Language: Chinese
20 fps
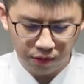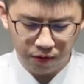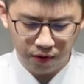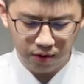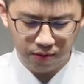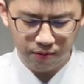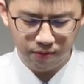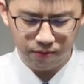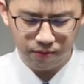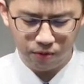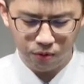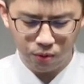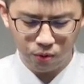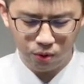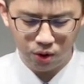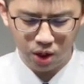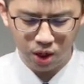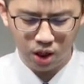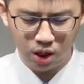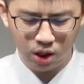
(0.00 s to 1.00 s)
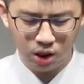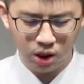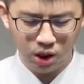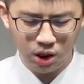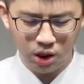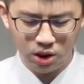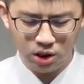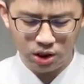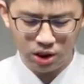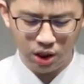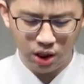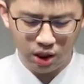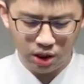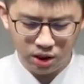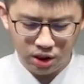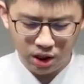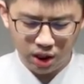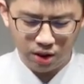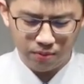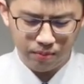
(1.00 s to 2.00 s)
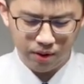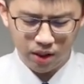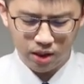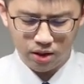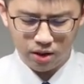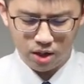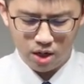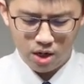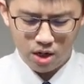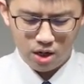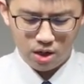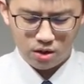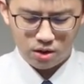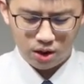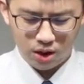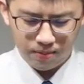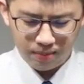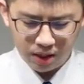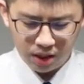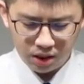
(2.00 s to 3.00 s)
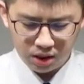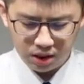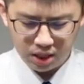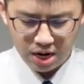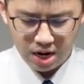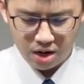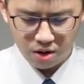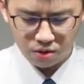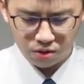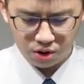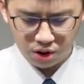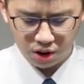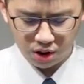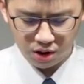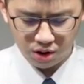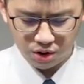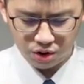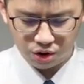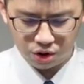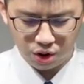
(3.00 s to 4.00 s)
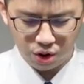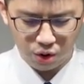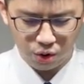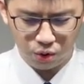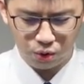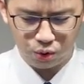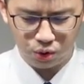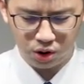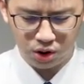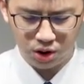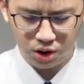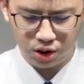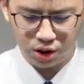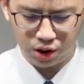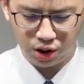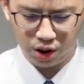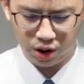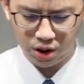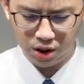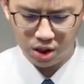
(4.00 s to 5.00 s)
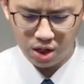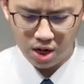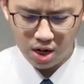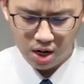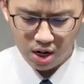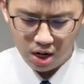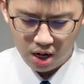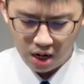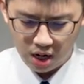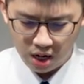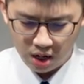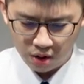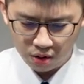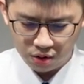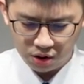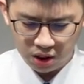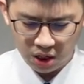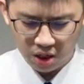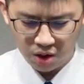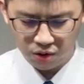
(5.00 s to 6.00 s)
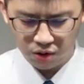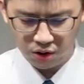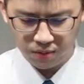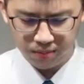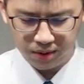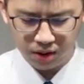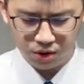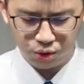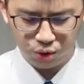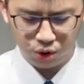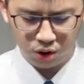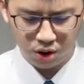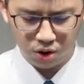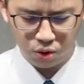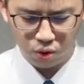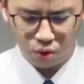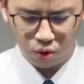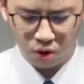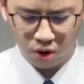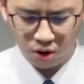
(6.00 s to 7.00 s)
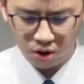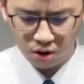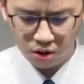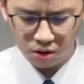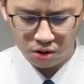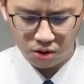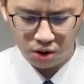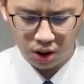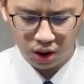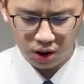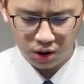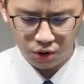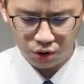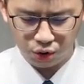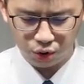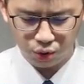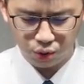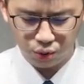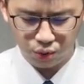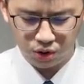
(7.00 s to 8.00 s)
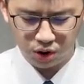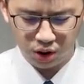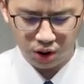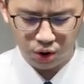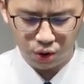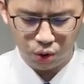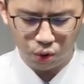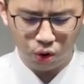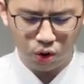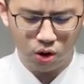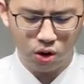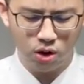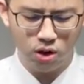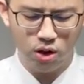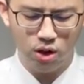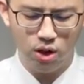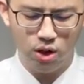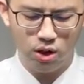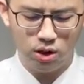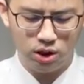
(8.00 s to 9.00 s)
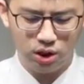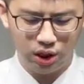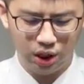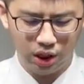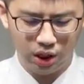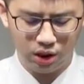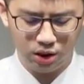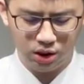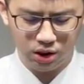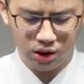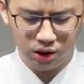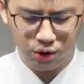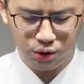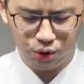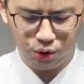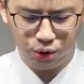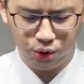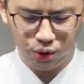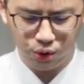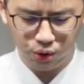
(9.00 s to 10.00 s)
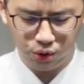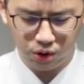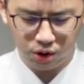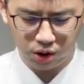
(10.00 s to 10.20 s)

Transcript: 吩咐的一切诫命，你们要谨守遵行，好叫你们存活，人数增多，且进去